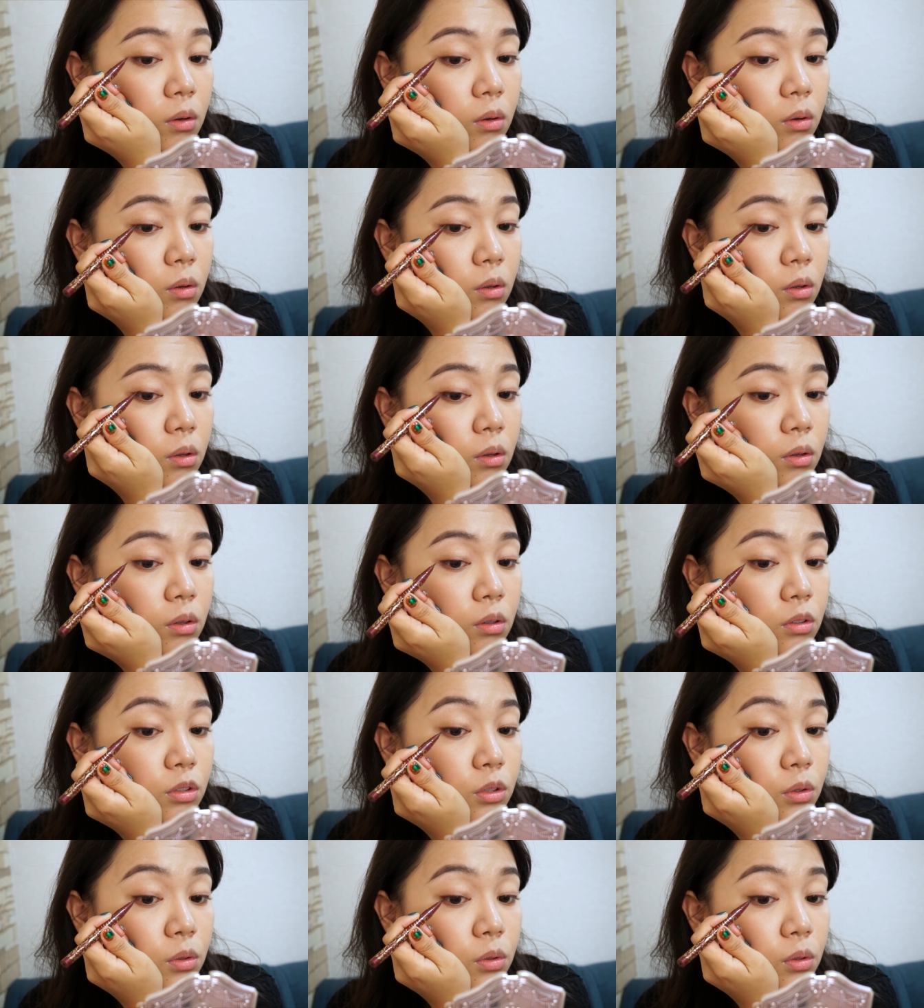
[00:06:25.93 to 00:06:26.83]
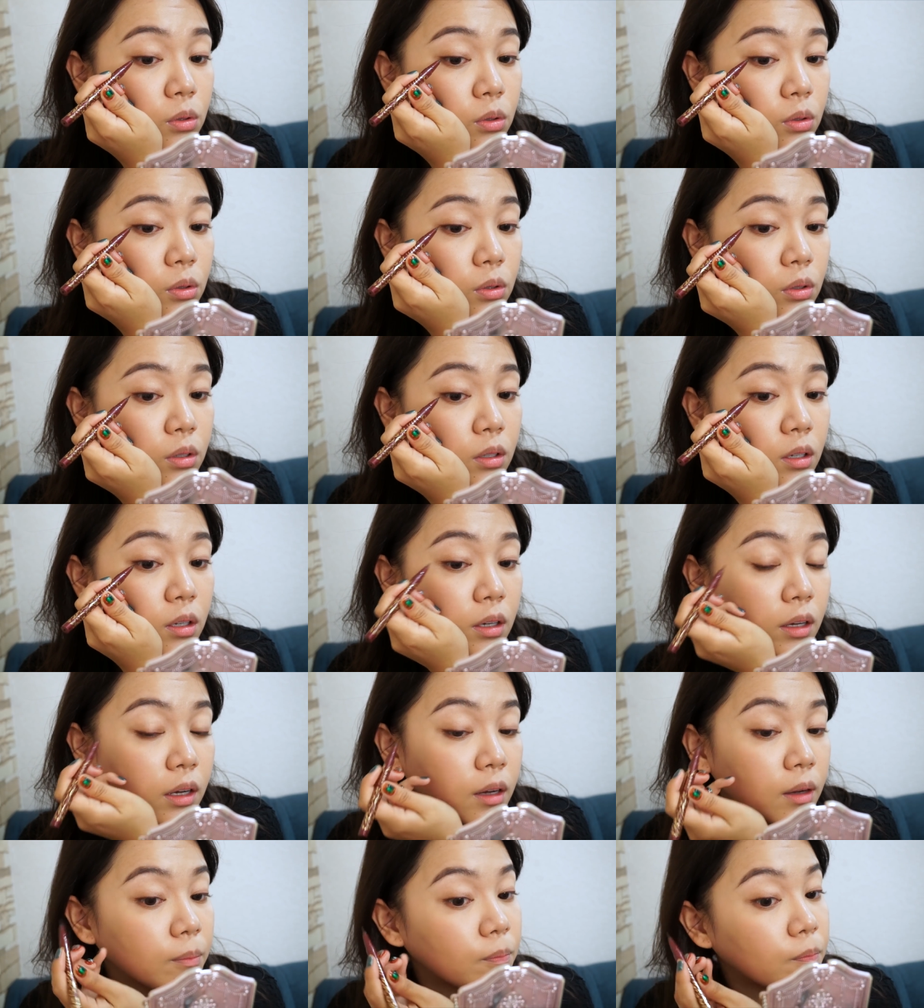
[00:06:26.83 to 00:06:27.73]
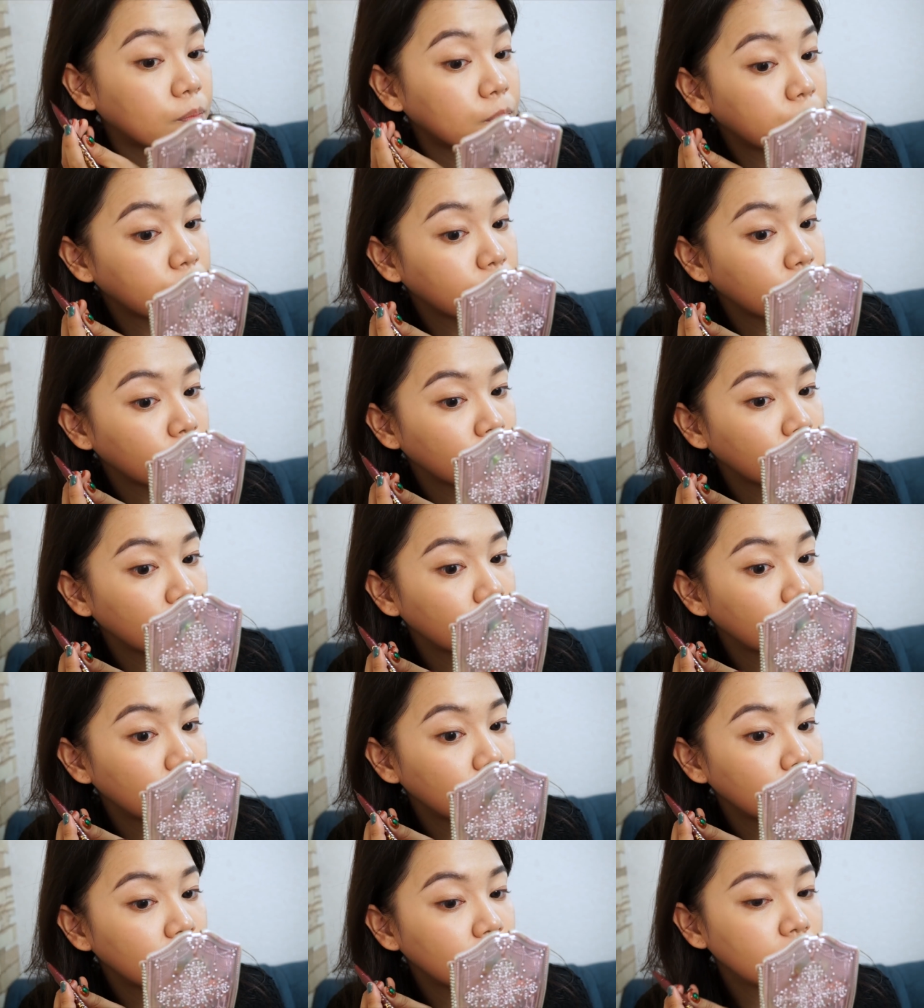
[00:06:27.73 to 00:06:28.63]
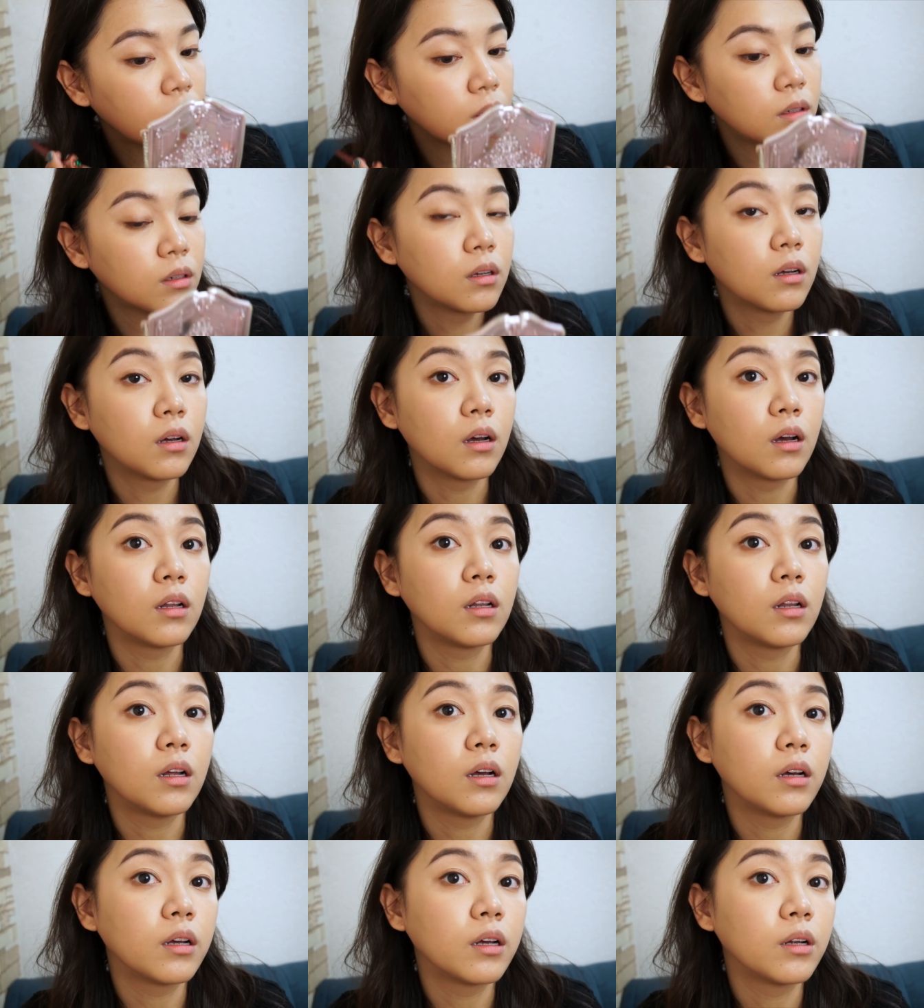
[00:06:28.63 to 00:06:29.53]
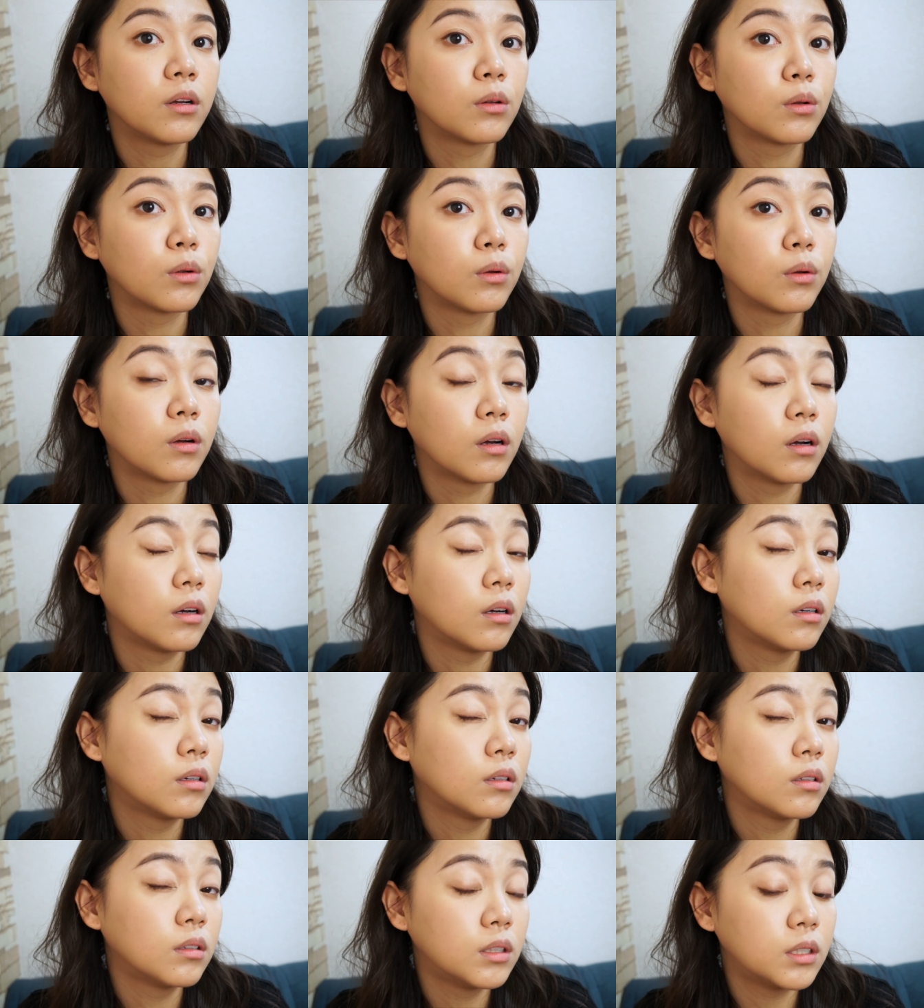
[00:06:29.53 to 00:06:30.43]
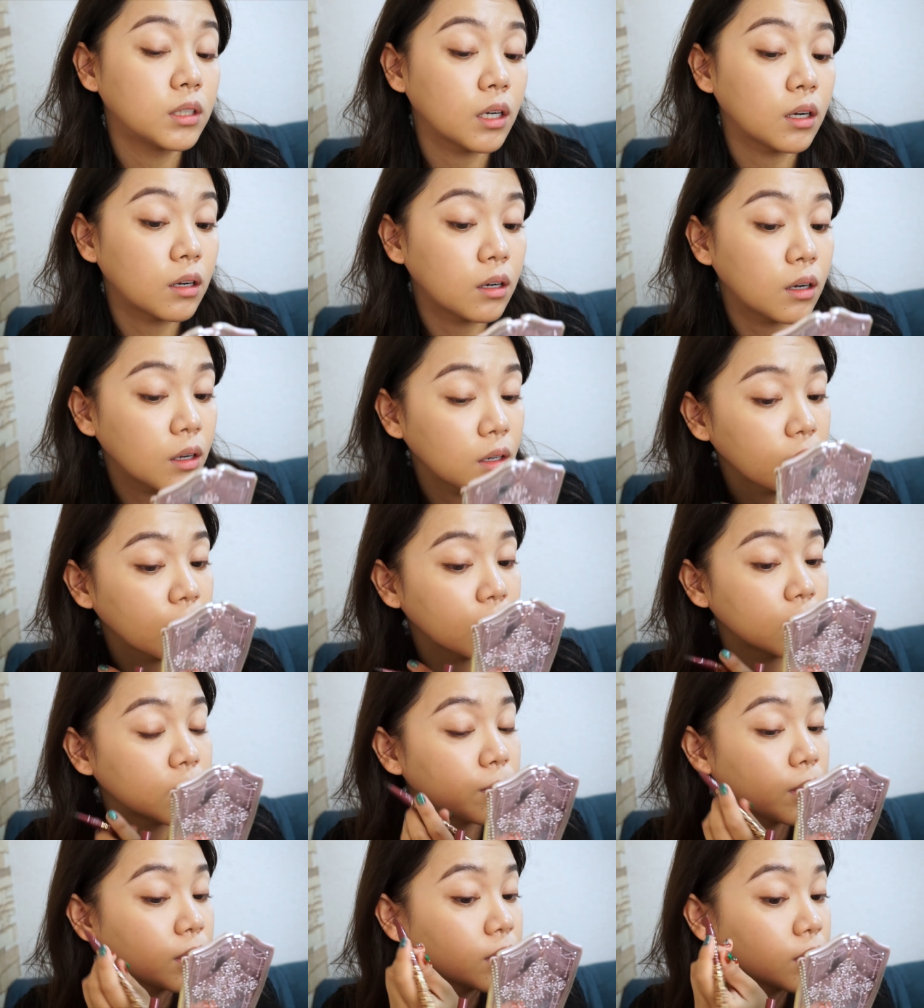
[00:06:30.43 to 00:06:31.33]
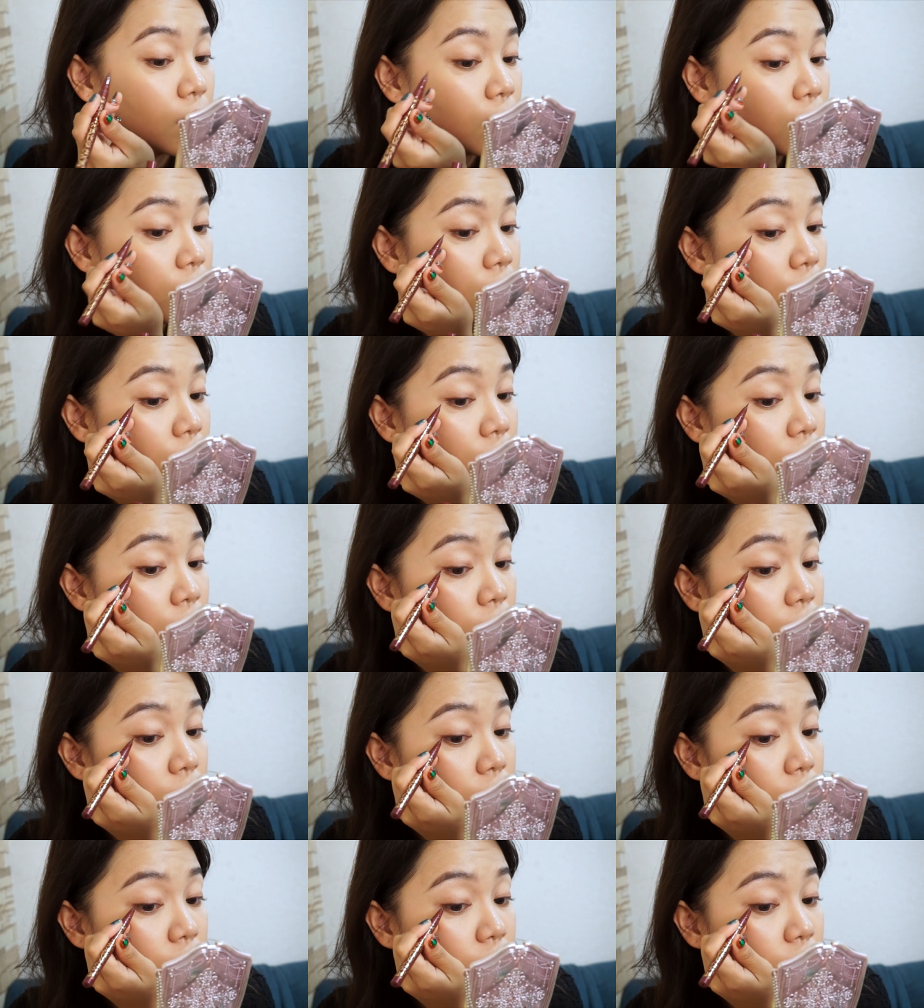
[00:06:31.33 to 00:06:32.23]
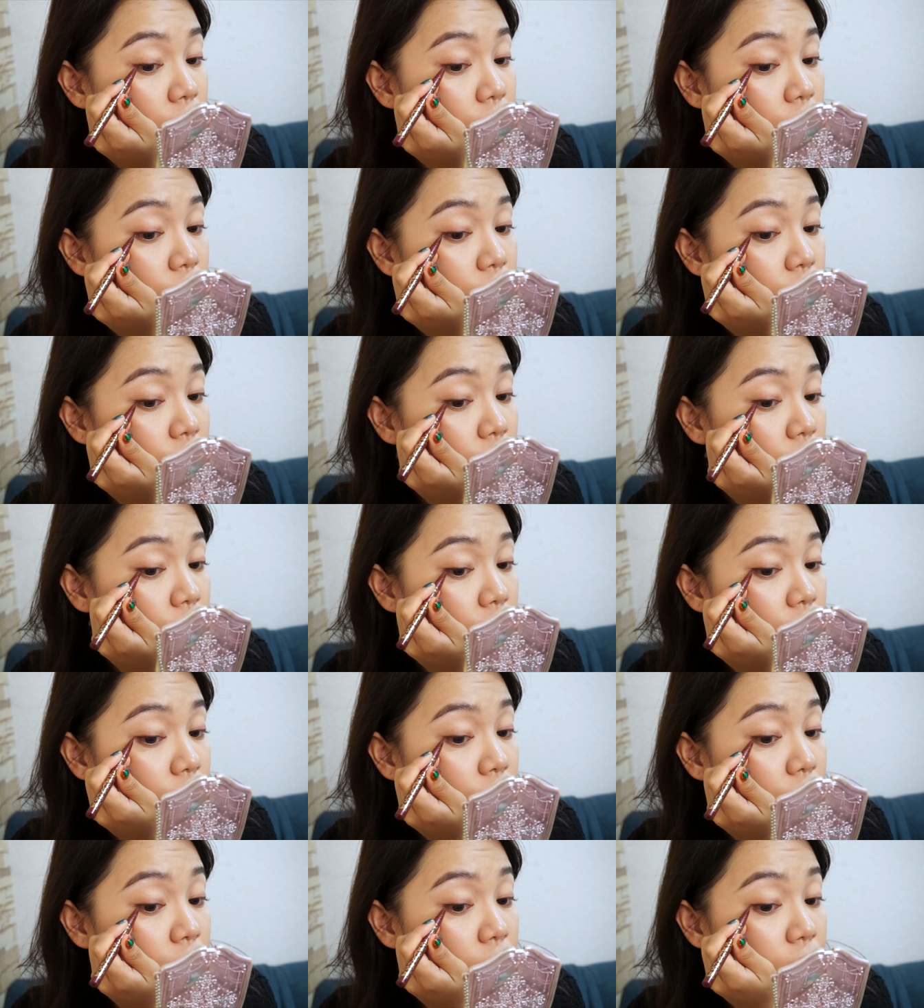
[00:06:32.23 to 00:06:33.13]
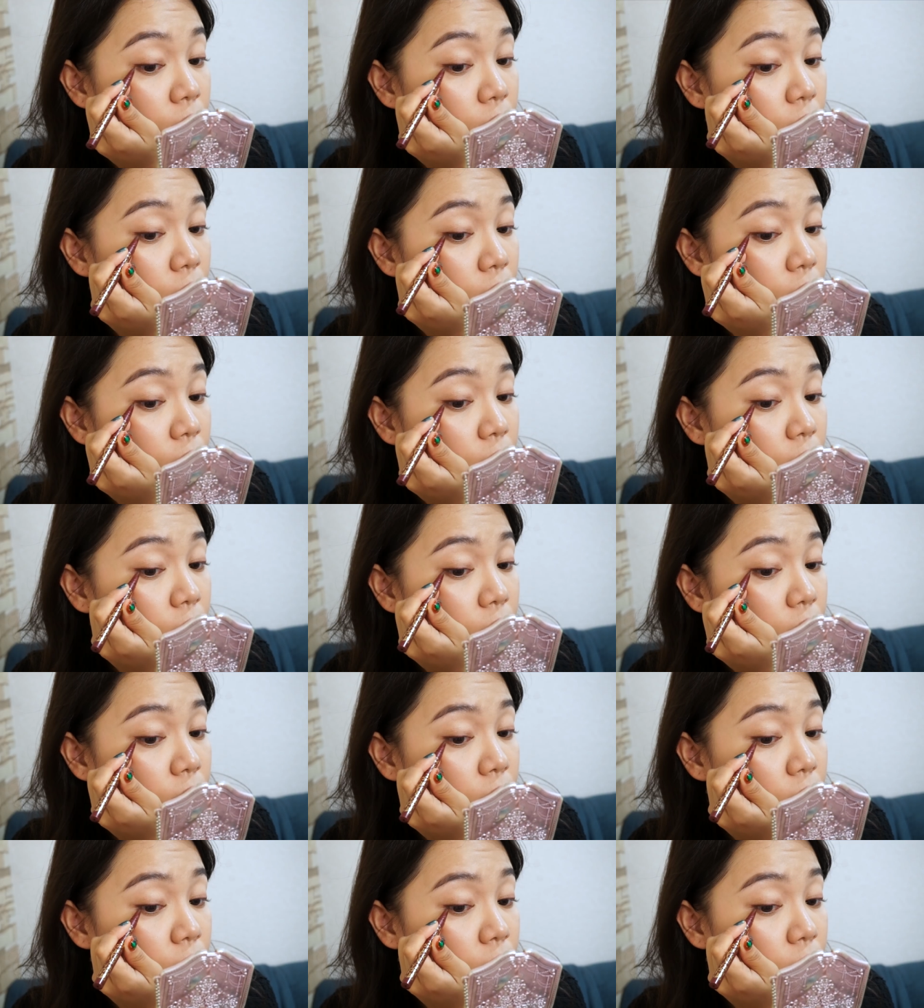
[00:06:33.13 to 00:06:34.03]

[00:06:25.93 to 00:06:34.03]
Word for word: ほんのちょこっとだけ跳ね上げるというか若干出しました若干ね